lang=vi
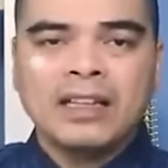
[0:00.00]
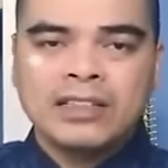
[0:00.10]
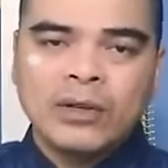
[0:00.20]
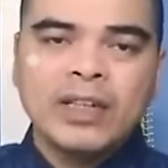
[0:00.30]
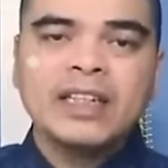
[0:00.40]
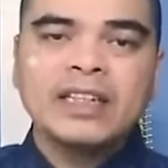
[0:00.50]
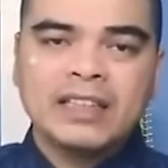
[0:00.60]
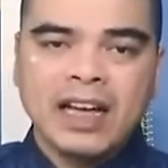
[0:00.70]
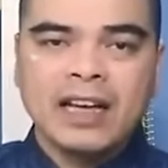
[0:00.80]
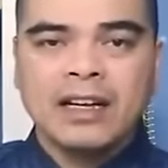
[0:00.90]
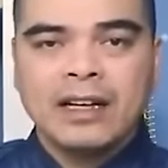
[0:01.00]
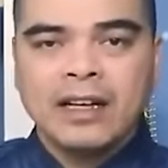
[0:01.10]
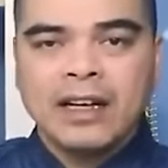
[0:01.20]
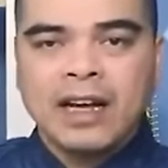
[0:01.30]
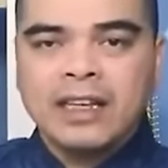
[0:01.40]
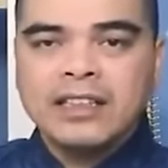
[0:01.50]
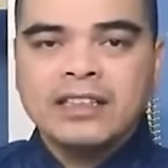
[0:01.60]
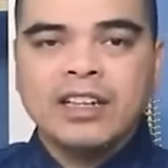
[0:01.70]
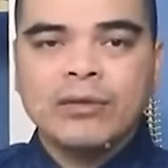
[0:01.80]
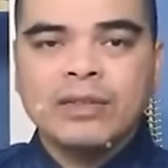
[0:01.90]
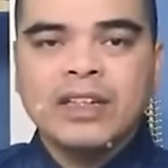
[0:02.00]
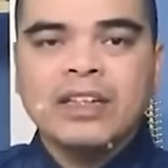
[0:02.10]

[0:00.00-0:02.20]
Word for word: sau khi đi xa. Hãy trân trọng